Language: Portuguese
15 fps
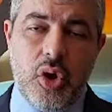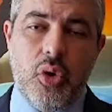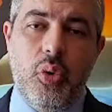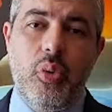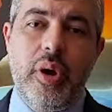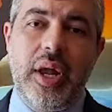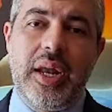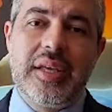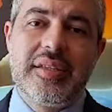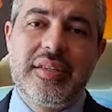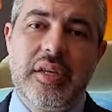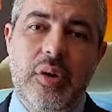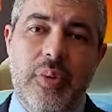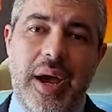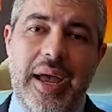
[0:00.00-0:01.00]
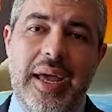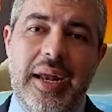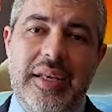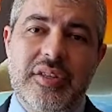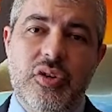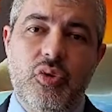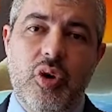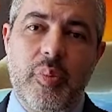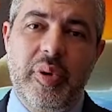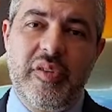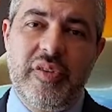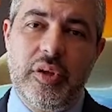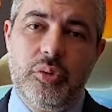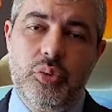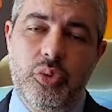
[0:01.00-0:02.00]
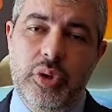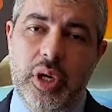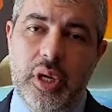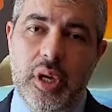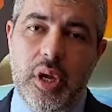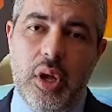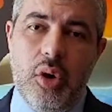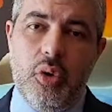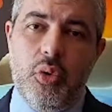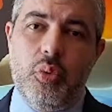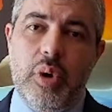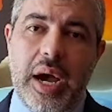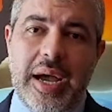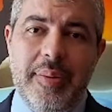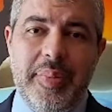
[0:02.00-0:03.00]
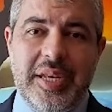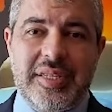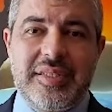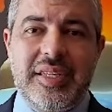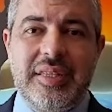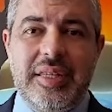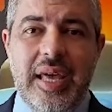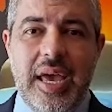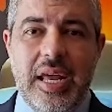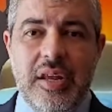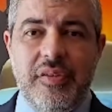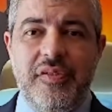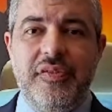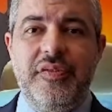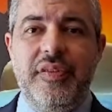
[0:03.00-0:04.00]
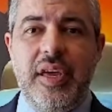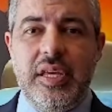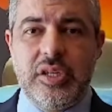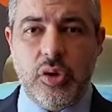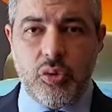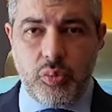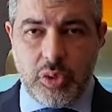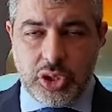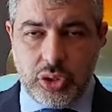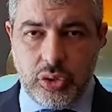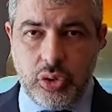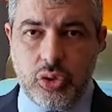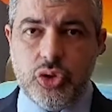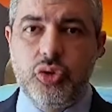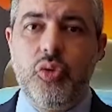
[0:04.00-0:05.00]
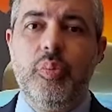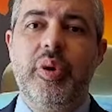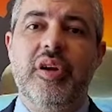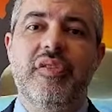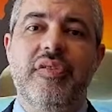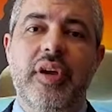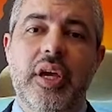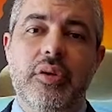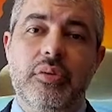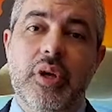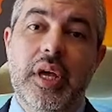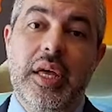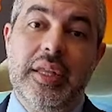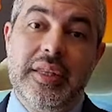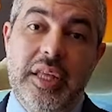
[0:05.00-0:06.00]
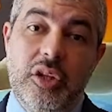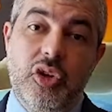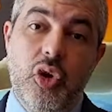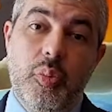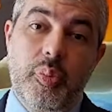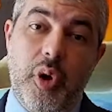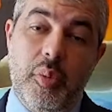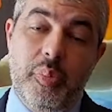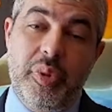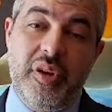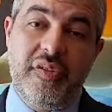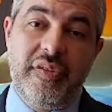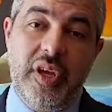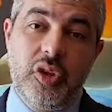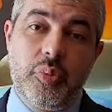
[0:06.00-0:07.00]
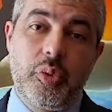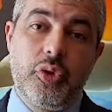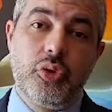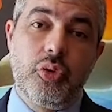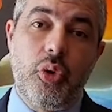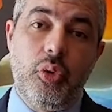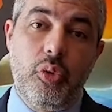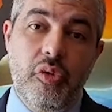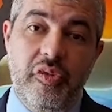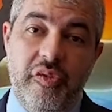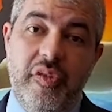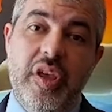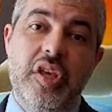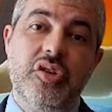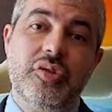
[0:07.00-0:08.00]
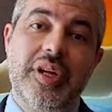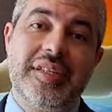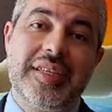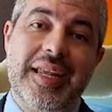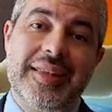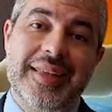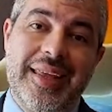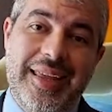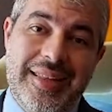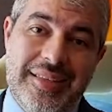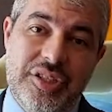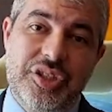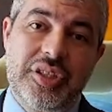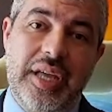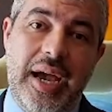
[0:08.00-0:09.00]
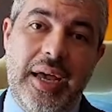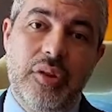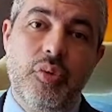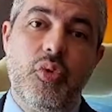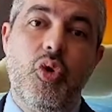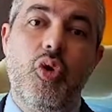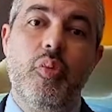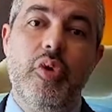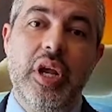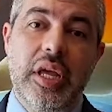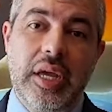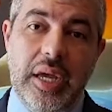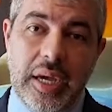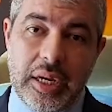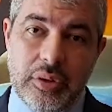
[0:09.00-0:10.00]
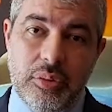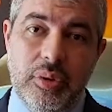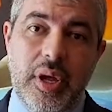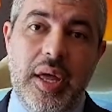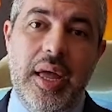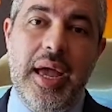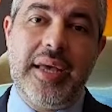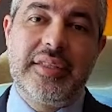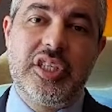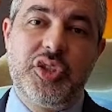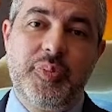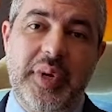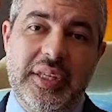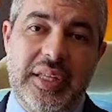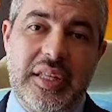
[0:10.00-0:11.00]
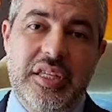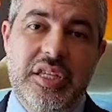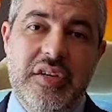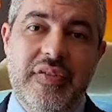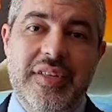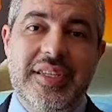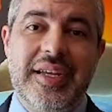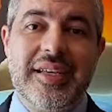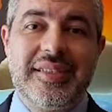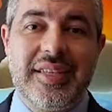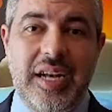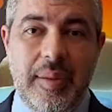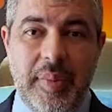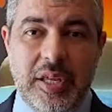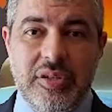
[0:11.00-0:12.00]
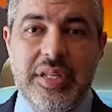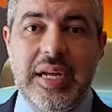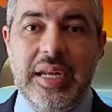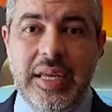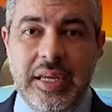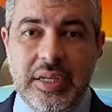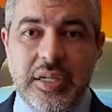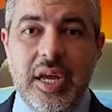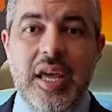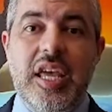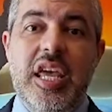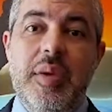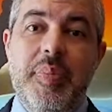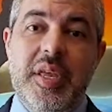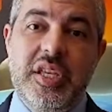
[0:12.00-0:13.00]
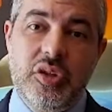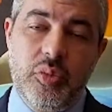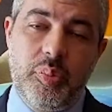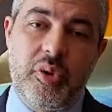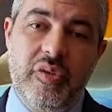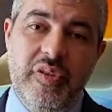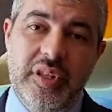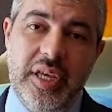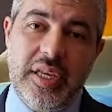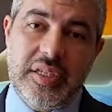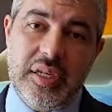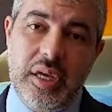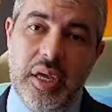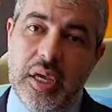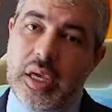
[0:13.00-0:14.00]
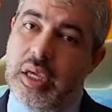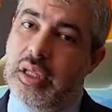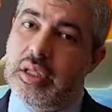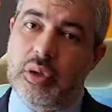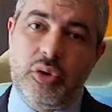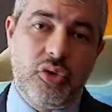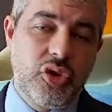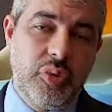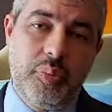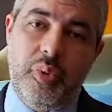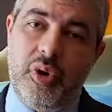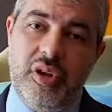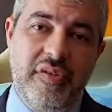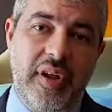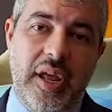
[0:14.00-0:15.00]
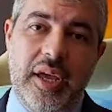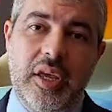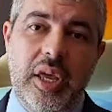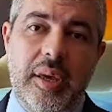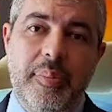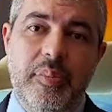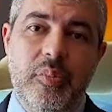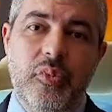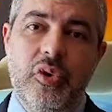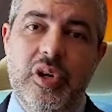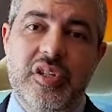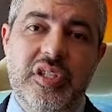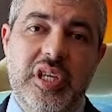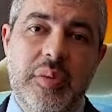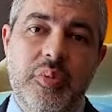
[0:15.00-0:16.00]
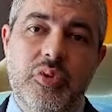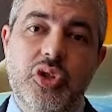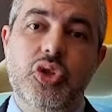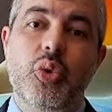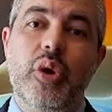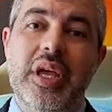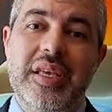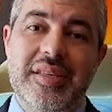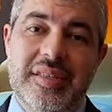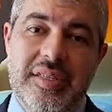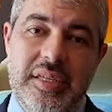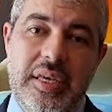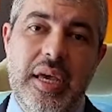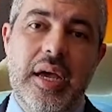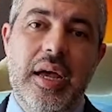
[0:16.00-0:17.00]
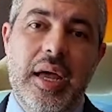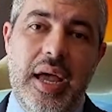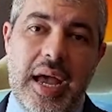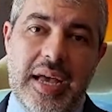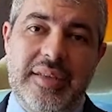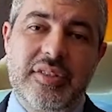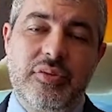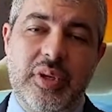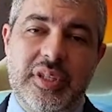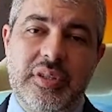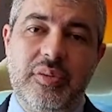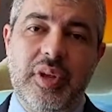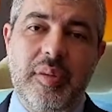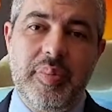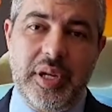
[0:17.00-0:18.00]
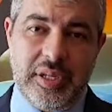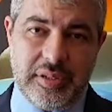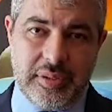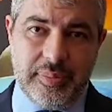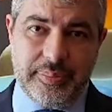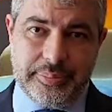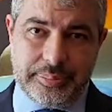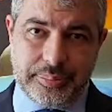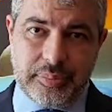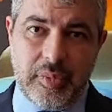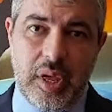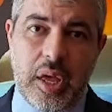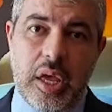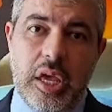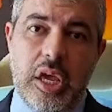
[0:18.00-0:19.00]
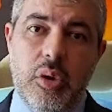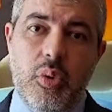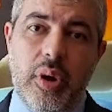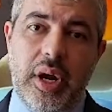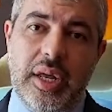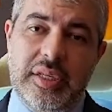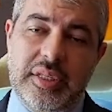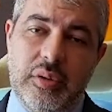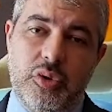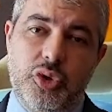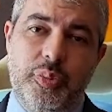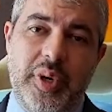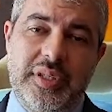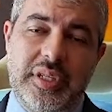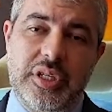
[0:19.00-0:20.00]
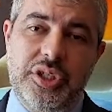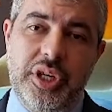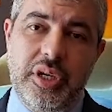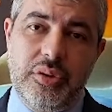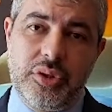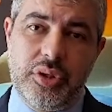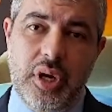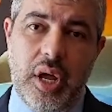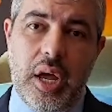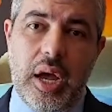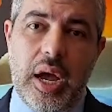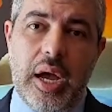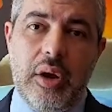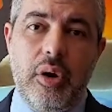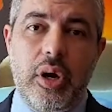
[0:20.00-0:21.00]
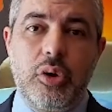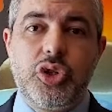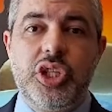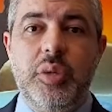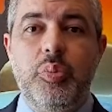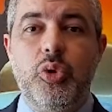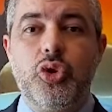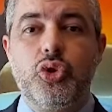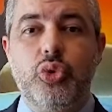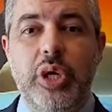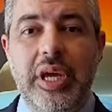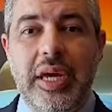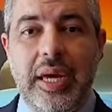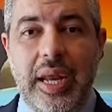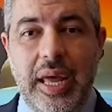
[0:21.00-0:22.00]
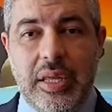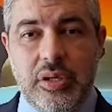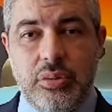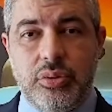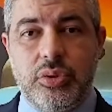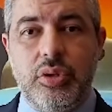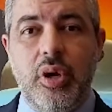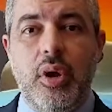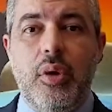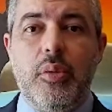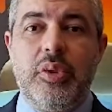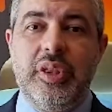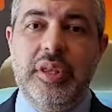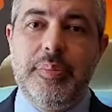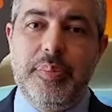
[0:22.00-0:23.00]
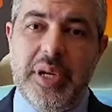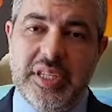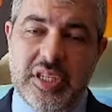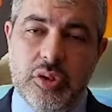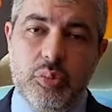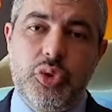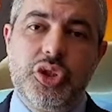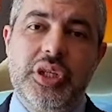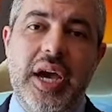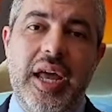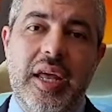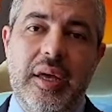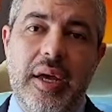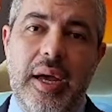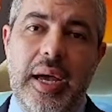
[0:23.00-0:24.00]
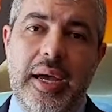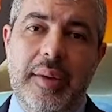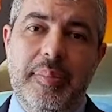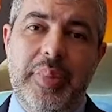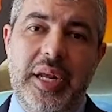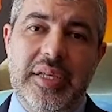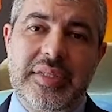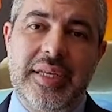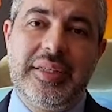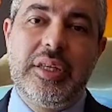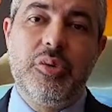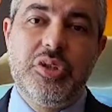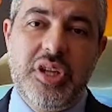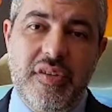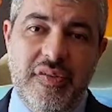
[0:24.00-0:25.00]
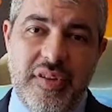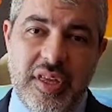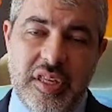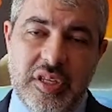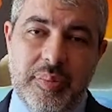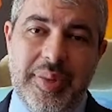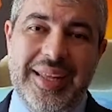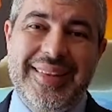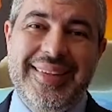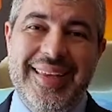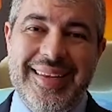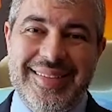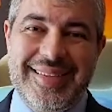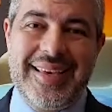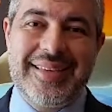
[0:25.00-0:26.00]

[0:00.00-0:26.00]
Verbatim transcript: Com relação à relação com a prefeitura, a empresa ZTL fez algumas reuniões com o prefeito, tanto que o próprio prefeito protocolou ofício na Secretaria de Estado comunicando essa expectativa de cancelamento da linha e pedindo providência, então não se pode falar que o município desconhecia essa situação da empresa. E com relação aos passageiros, Agora, os que possuem créditos precisam buscar a empresa até o dia 20 para ter esse